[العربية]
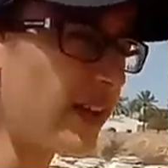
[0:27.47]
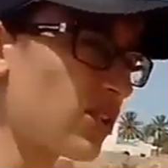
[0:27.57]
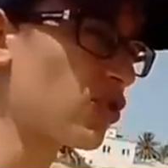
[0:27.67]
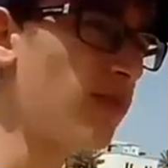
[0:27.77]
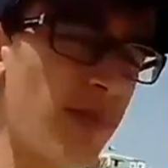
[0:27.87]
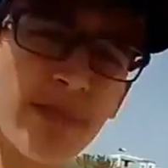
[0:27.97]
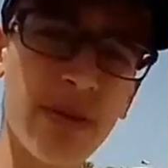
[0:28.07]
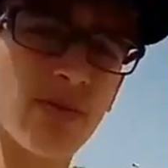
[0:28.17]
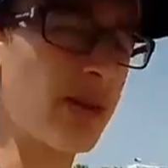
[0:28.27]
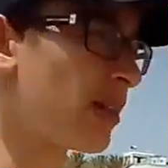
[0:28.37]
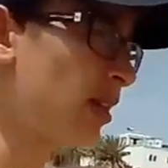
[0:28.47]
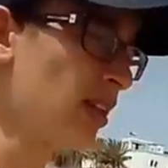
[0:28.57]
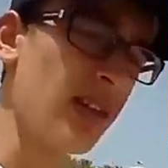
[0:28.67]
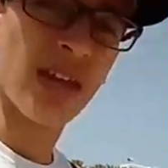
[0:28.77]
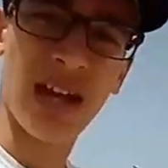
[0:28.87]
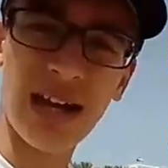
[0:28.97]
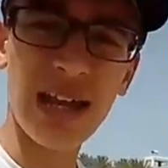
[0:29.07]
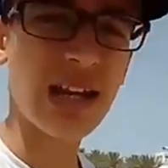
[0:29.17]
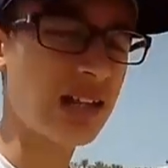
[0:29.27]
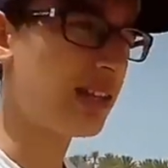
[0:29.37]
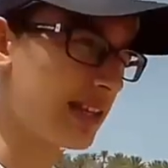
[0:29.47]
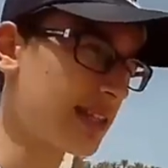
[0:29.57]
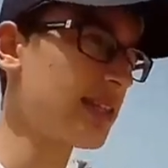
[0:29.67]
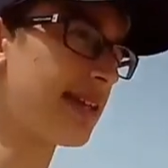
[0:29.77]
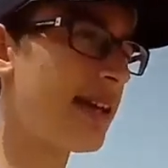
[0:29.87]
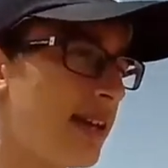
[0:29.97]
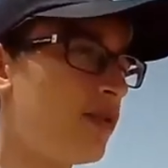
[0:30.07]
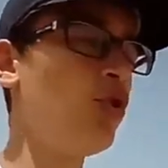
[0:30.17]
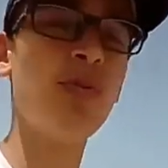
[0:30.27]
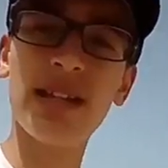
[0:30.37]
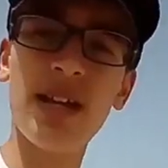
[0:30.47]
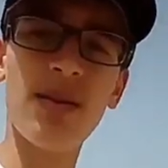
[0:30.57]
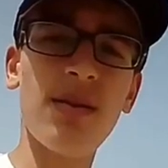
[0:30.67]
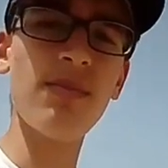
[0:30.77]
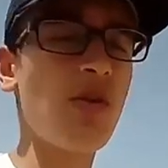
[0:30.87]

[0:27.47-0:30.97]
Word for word: الفرق هما في عرقت يا الزح اليوم انا